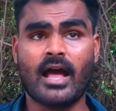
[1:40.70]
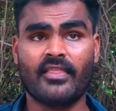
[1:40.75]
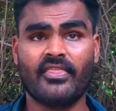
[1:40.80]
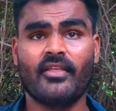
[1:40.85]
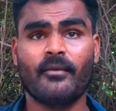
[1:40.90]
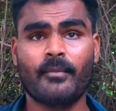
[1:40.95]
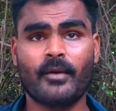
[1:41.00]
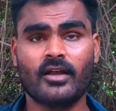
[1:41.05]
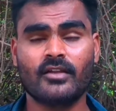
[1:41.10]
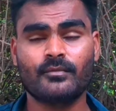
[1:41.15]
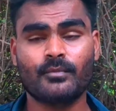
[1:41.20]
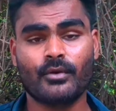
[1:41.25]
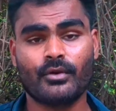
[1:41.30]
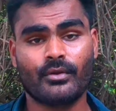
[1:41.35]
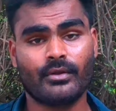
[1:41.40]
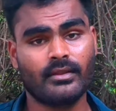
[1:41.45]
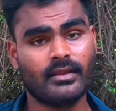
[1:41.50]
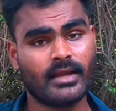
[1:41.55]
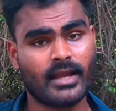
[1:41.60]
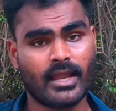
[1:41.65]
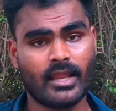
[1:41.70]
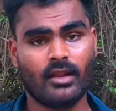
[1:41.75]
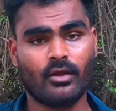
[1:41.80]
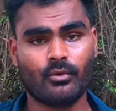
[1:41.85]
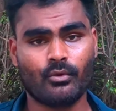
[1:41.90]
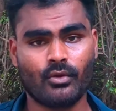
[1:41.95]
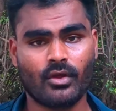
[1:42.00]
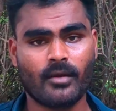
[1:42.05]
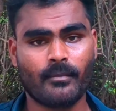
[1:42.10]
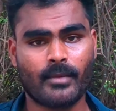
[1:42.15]
அந்த பாஸ்போர்ட் வந்து கையில்
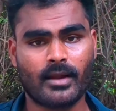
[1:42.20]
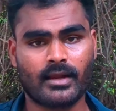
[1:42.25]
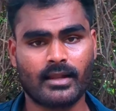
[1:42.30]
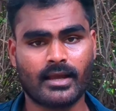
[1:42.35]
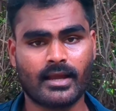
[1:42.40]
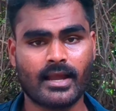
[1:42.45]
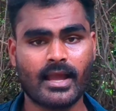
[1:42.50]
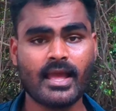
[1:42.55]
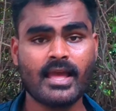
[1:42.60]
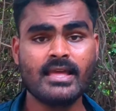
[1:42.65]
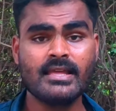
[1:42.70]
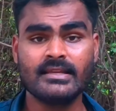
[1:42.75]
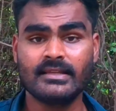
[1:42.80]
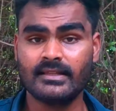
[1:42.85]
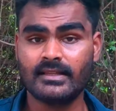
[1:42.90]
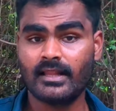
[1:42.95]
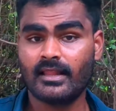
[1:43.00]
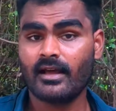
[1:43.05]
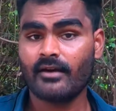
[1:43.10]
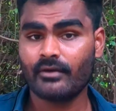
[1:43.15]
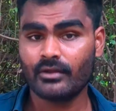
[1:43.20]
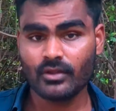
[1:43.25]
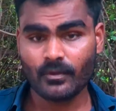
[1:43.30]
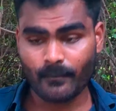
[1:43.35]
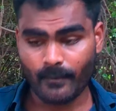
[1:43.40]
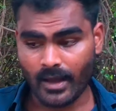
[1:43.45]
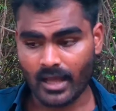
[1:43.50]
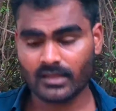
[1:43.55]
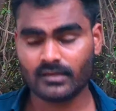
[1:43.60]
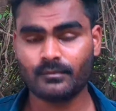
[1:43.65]
கொடுக்க மாட்டாங்க இதுதான் வந்து
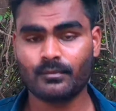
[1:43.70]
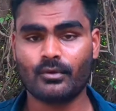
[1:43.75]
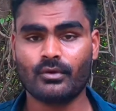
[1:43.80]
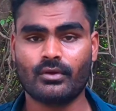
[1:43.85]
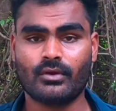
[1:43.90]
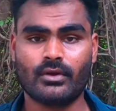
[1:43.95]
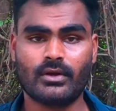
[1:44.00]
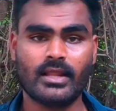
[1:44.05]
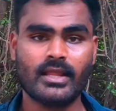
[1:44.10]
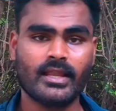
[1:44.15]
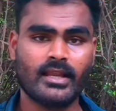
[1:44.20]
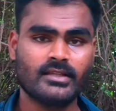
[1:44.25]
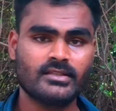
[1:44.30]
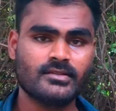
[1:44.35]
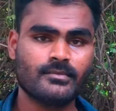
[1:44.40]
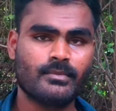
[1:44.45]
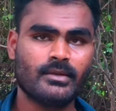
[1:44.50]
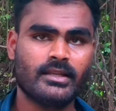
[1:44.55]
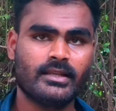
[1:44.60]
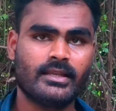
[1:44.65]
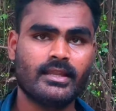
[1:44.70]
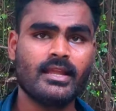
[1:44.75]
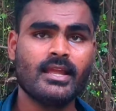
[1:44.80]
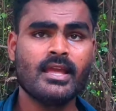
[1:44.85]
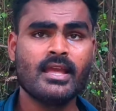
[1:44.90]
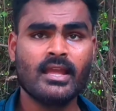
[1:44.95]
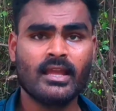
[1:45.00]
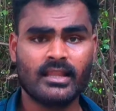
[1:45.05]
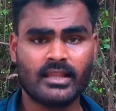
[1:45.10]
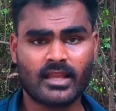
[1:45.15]
பாஸ்போர்ட்டோட எலிஜிபிலிட்டி
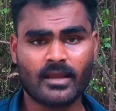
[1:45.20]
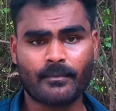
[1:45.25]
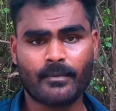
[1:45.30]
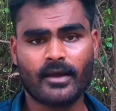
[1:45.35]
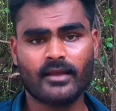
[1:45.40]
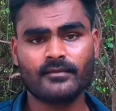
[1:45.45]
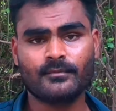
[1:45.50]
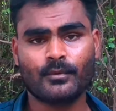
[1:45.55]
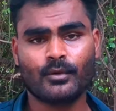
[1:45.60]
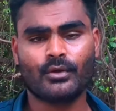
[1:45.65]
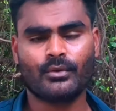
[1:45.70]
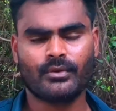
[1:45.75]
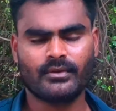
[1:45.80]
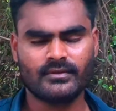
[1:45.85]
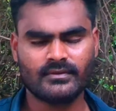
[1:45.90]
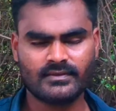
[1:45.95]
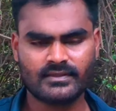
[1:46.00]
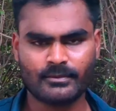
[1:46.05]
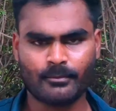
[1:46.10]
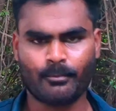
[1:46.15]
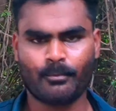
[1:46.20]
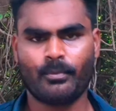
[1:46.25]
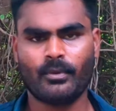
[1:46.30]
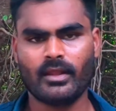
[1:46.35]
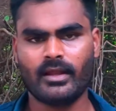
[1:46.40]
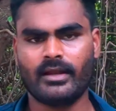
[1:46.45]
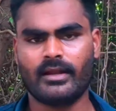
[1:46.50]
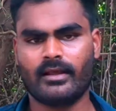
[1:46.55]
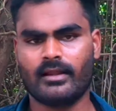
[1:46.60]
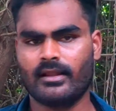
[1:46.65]
நீங்கள் பாஸ்போர்ட் வந்து
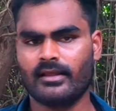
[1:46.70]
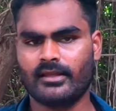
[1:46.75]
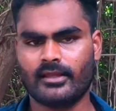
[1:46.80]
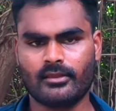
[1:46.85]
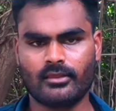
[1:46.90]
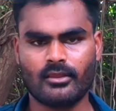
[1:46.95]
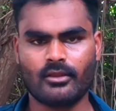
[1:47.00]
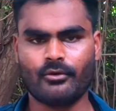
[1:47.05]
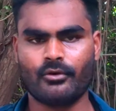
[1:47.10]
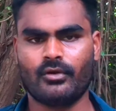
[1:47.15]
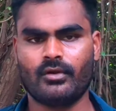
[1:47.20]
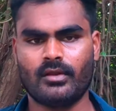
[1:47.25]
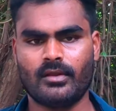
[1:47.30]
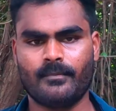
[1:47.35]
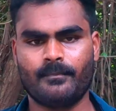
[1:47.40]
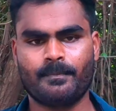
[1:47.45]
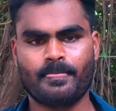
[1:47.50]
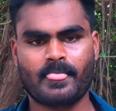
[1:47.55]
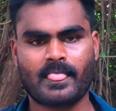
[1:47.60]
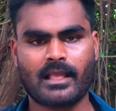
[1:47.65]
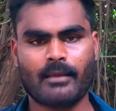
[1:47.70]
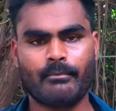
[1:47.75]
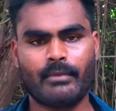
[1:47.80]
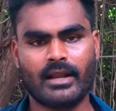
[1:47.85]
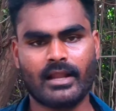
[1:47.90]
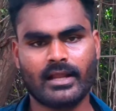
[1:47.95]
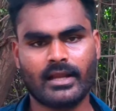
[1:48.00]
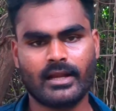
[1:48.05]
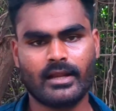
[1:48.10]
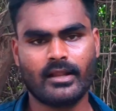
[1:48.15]
சிம்பிளாக எடுக்கலாம் எந்த ஒரு
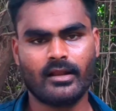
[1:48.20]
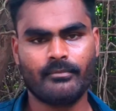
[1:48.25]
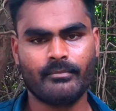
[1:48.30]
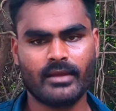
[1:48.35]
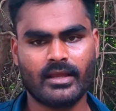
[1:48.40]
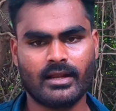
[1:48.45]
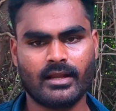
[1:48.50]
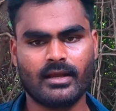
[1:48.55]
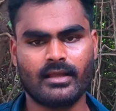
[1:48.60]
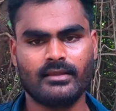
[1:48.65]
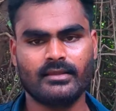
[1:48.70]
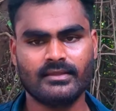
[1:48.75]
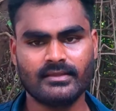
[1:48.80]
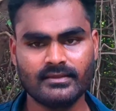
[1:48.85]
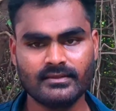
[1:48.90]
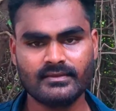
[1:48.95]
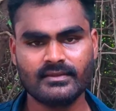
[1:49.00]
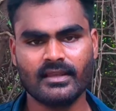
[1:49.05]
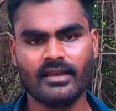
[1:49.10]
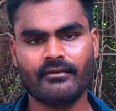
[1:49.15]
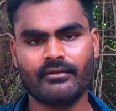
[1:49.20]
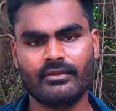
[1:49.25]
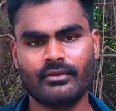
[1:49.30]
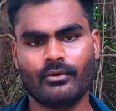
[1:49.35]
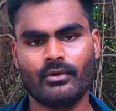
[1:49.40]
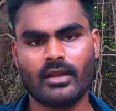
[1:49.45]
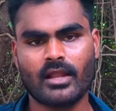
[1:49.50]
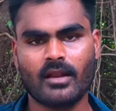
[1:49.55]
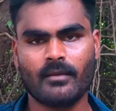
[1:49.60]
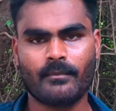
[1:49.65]
மெனக்கடலுமே இருக்காது ஈஸியாக வந்து
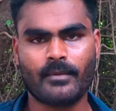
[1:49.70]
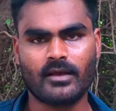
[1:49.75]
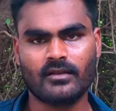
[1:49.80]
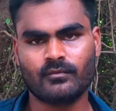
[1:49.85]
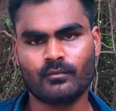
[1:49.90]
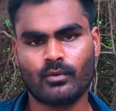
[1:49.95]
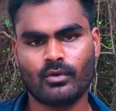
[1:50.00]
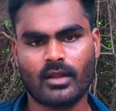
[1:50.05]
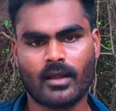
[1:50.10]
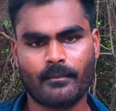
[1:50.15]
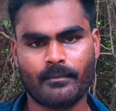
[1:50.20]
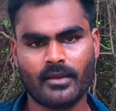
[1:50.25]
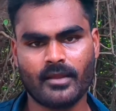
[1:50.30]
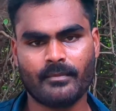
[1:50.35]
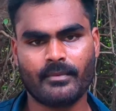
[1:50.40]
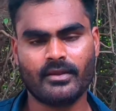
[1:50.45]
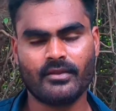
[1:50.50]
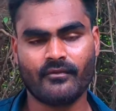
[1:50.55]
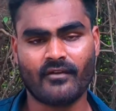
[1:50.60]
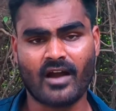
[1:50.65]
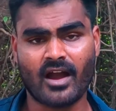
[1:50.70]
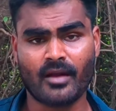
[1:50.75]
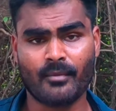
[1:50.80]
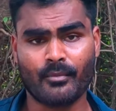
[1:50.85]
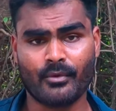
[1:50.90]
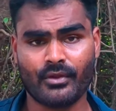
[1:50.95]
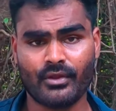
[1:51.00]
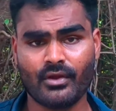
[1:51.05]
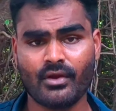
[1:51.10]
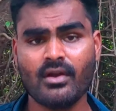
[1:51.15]
உங்களால் பாஸ்போர்ட் அப்ளை பண்ணி வாங்க
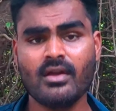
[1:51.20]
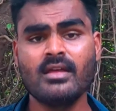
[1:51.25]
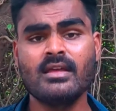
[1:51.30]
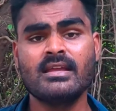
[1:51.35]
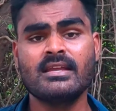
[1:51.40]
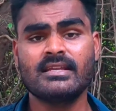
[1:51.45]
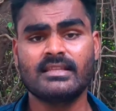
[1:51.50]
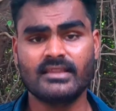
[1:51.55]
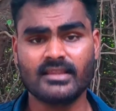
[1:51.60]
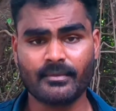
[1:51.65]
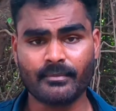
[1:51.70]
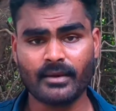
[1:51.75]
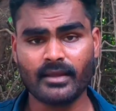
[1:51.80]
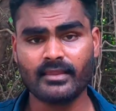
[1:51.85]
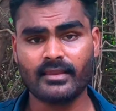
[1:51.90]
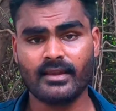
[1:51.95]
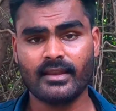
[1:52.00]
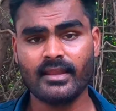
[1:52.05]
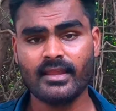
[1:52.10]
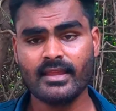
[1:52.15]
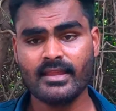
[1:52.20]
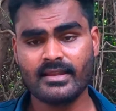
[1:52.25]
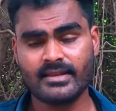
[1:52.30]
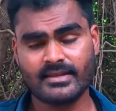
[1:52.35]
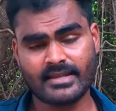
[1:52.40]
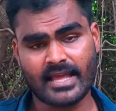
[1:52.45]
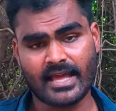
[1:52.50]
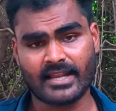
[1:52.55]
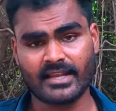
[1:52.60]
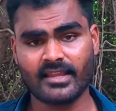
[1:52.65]
முடியும் இந்த மாதிரி
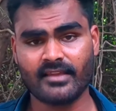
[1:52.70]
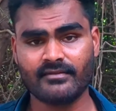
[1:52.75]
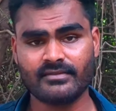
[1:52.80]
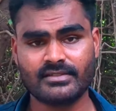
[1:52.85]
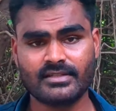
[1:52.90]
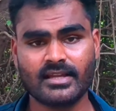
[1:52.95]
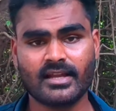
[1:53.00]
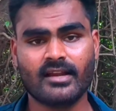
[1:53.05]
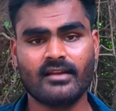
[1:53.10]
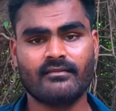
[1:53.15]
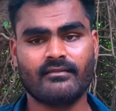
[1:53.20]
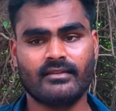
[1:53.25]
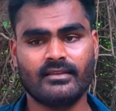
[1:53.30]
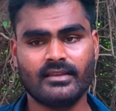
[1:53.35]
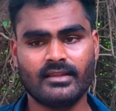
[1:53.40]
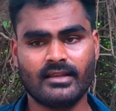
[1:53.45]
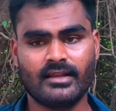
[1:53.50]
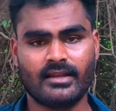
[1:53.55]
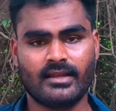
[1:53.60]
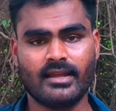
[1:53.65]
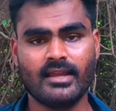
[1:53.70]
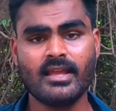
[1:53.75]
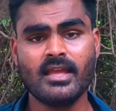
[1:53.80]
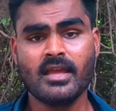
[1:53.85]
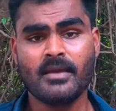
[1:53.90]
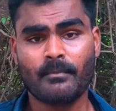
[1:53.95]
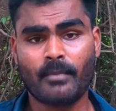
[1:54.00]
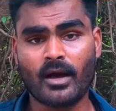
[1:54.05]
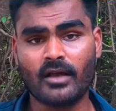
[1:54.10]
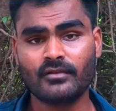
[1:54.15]
நிறைய விஷயங்கள் வந்து இருக்குது
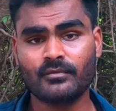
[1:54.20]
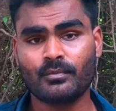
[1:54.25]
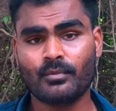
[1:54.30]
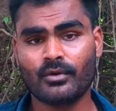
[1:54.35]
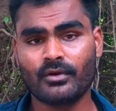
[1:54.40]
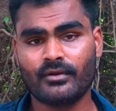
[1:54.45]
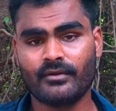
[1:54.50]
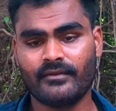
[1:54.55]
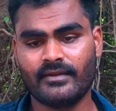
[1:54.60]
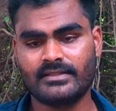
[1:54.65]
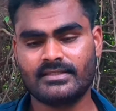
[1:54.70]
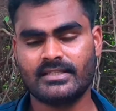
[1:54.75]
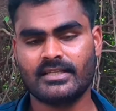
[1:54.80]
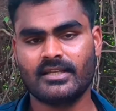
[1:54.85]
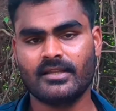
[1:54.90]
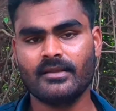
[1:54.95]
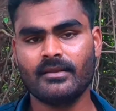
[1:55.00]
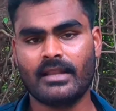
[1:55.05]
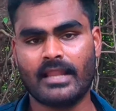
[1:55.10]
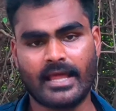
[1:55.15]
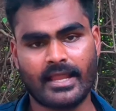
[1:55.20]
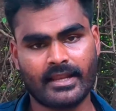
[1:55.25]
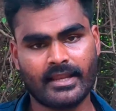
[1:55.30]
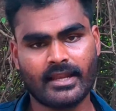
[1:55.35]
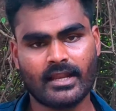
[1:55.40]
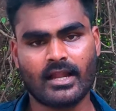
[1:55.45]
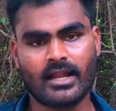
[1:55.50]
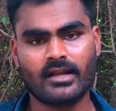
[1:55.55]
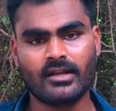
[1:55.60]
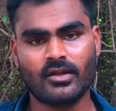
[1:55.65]
பாஸ்போர்ட் வச்சுட்டு
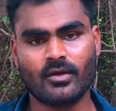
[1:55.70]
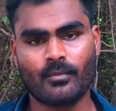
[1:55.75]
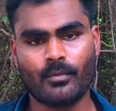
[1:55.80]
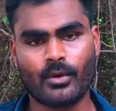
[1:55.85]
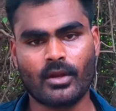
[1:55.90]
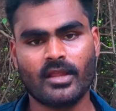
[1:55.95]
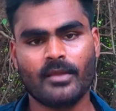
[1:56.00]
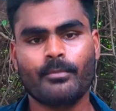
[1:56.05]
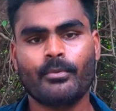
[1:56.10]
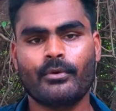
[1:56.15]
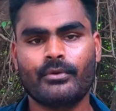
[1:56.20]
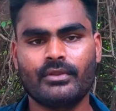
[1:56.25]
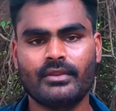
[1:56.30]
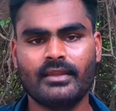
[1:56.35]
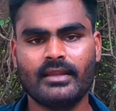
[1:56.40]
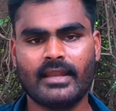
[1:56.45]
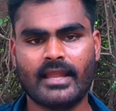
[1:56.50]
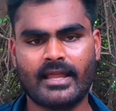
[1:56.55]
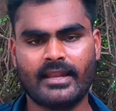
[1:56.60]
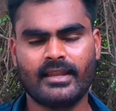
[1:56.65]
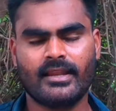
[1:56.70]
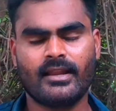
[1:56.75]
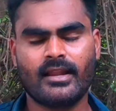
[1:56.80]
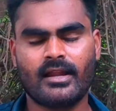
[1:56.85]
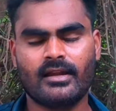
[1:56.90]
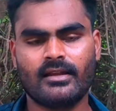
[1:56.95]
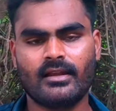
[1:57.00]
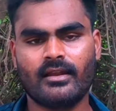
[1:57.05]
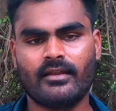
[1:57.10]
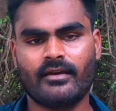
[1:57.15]
நிறைய நாட்டுக்கு போகலாம் இப்போ வந்து நிறைய
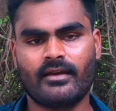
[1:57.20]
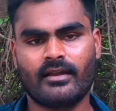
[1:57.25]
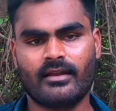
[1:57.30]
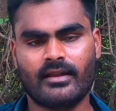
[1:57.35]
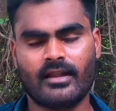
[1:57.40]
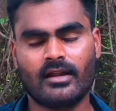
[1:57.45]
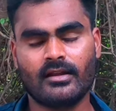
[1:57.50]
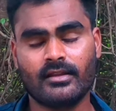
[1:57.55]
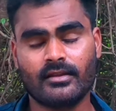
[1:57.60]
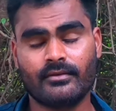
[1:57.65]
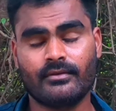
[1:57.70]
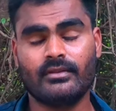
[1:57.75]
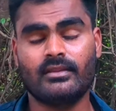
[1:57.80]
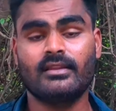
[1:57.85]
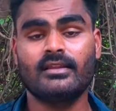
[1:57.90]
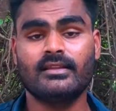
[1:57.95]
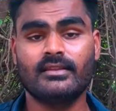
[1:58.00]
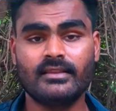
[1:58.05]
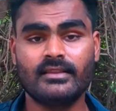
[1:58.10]
நாட்டில் நாட்டுக்கு வந்து